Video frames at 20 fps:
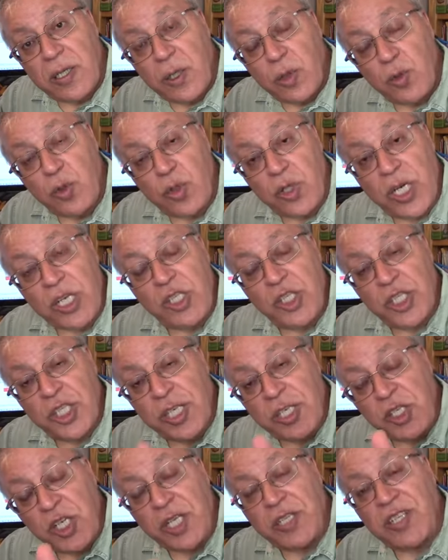Kur'an
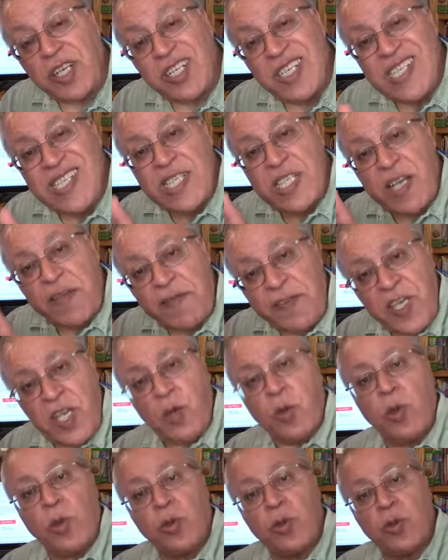şey, şeytanın
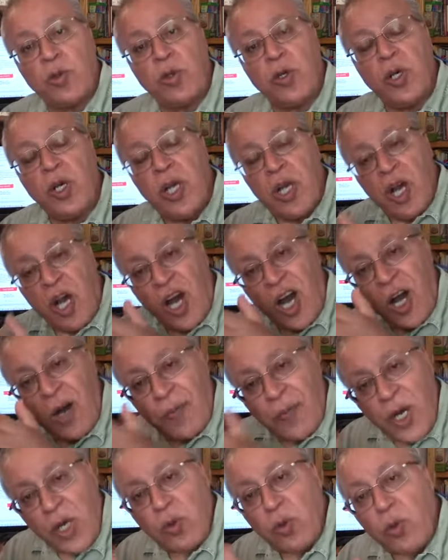sefih olduğunu,
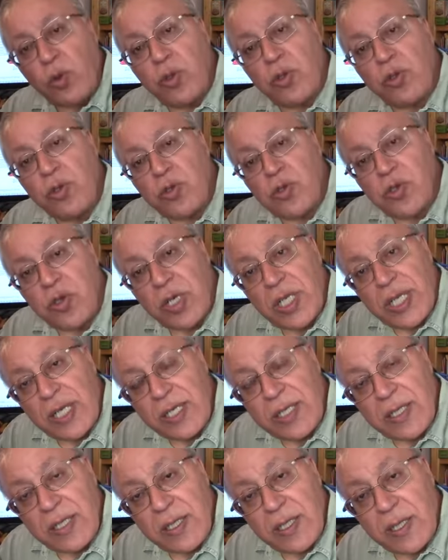ahmak olduğunu söyler.
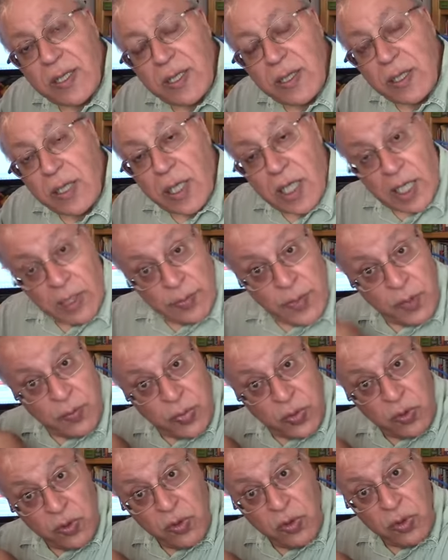Ama
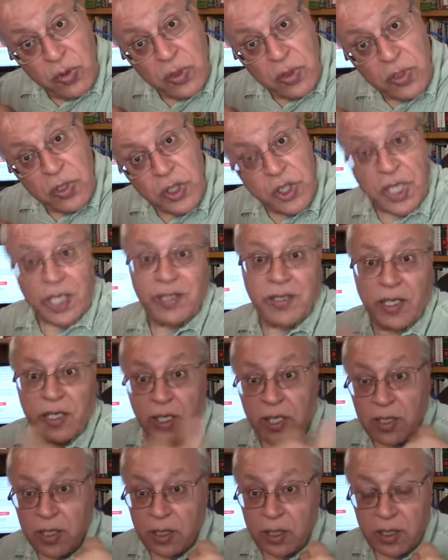bu şeytan
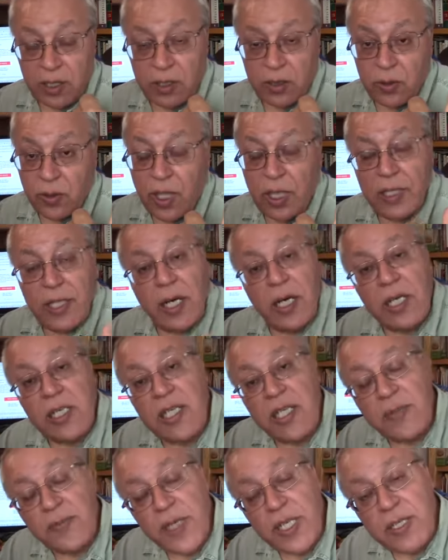akıllıdır. O halde
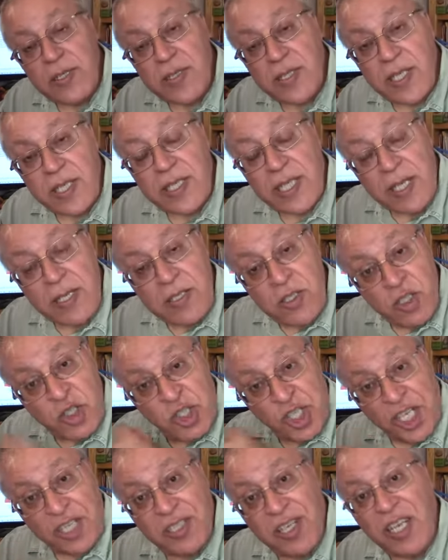akletmeyiniz der. Kendisi
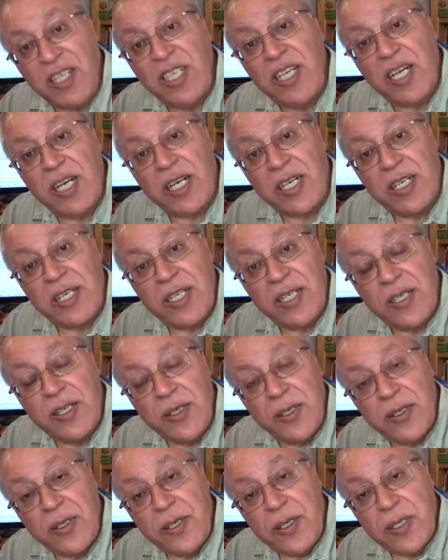şeytan ya.
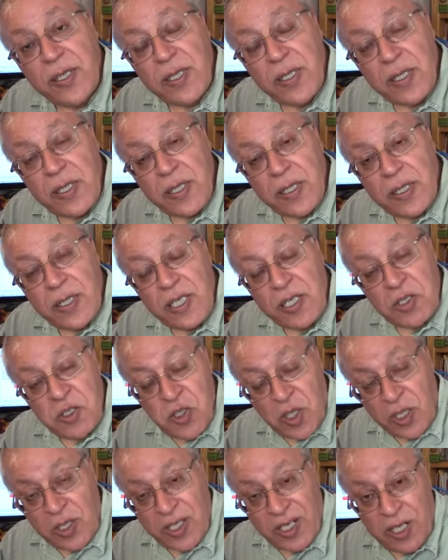
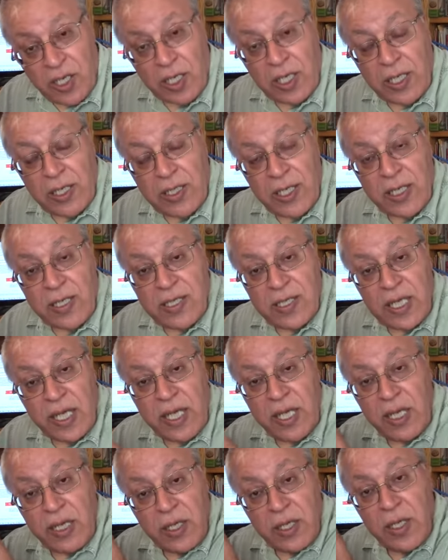İnsanlar
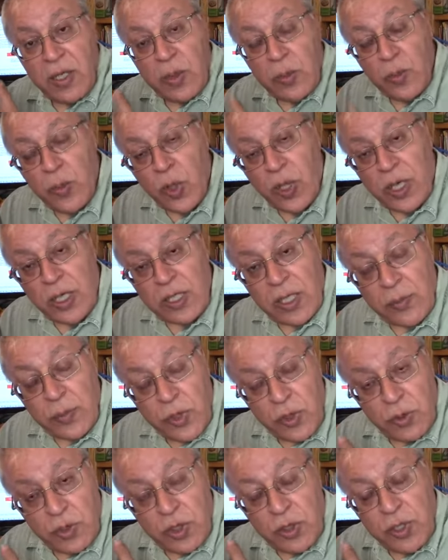aklederse bu
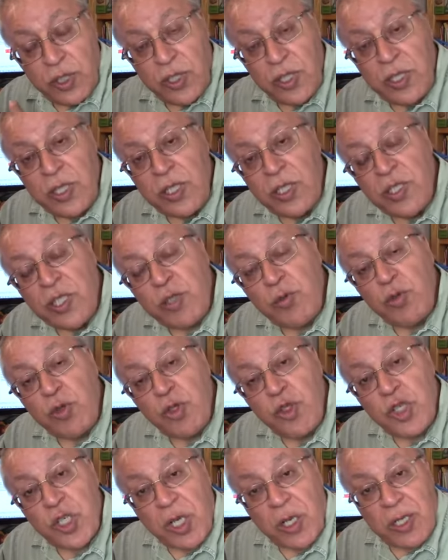adamın e, din
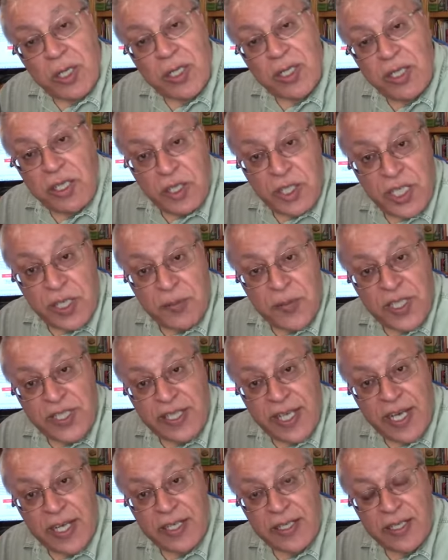tüccarlığı şey
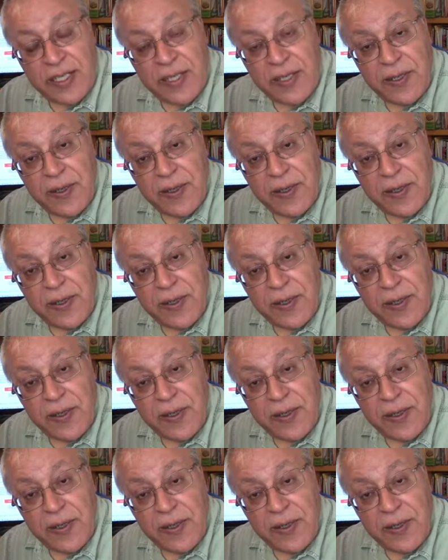biter.